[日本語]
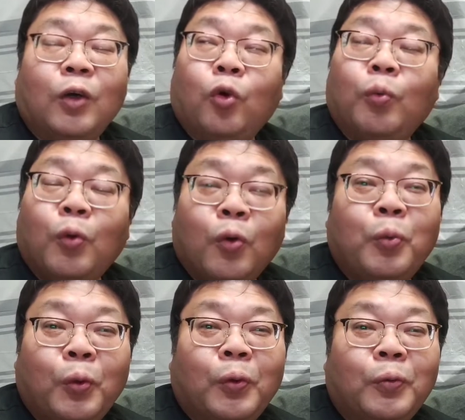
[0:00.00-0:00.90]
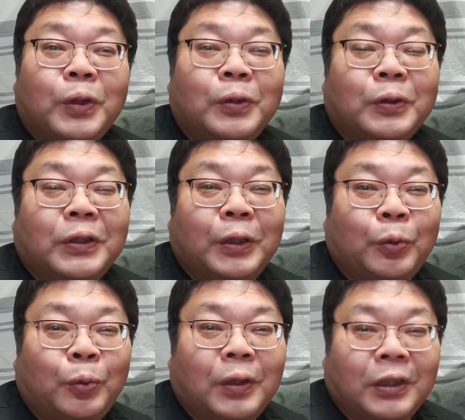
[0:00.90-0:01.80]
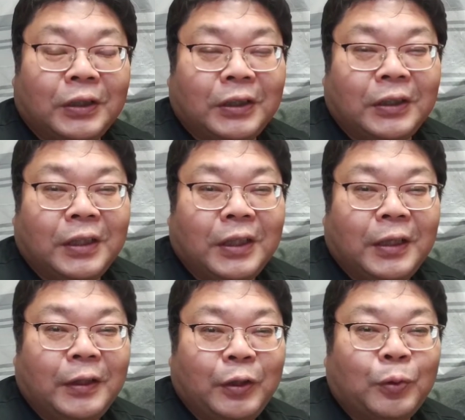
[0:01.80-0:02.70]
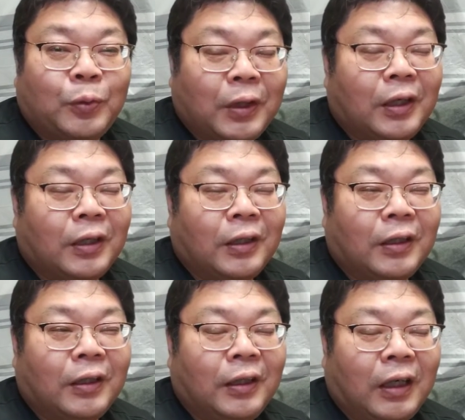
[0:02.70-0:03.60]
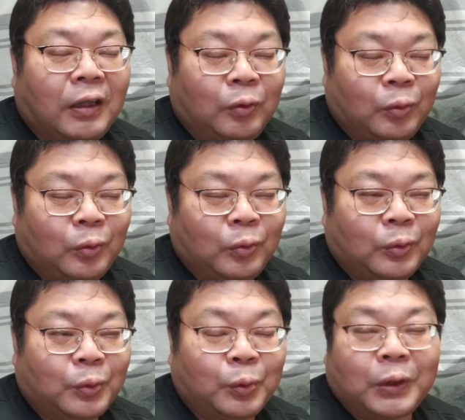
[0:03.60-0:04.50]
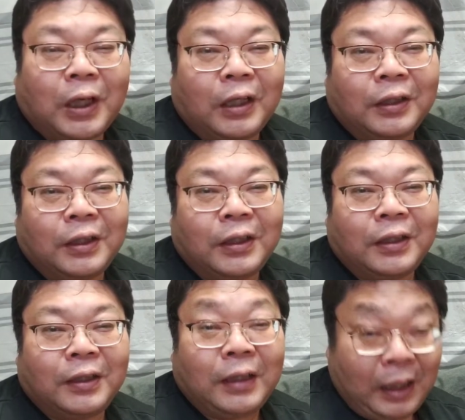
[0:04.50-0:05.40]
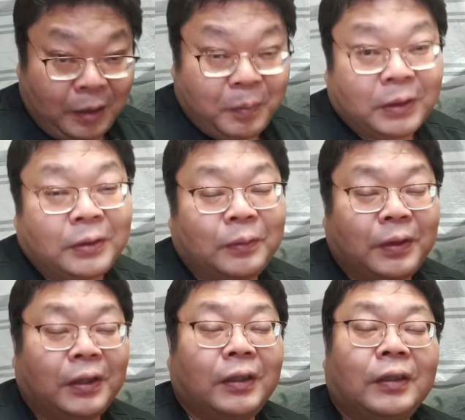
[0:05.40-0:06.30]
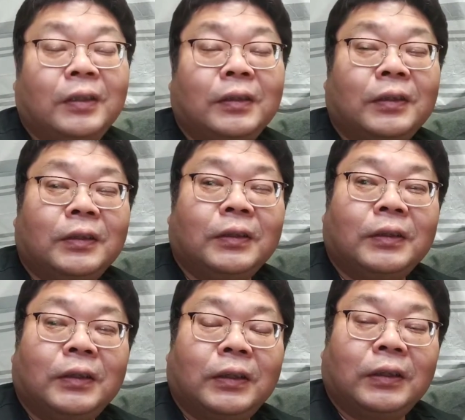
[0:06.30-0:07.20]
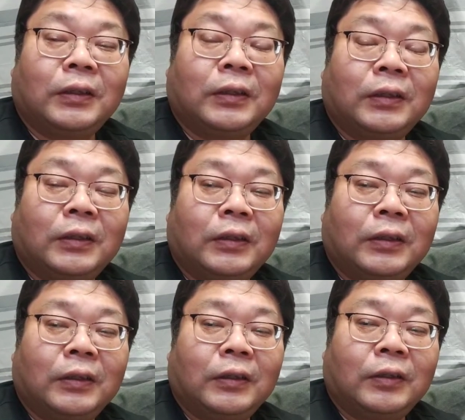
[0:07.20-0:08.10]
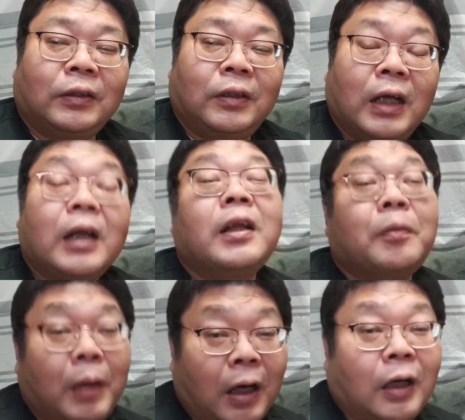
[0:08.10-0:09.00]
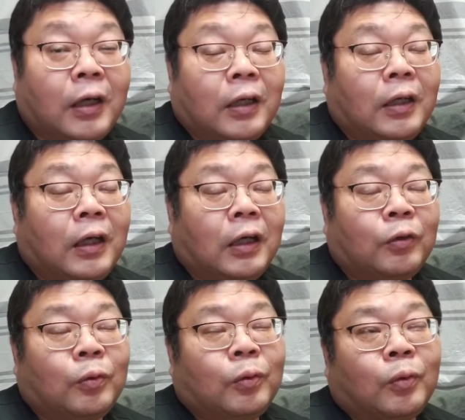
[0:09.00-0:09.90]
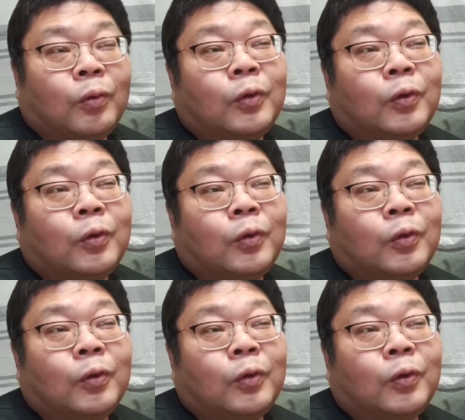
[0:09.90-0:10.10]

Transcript: あ、ほぼほぼ Windows 10と同じようなあの操作感になりますので、えー、慣れればあの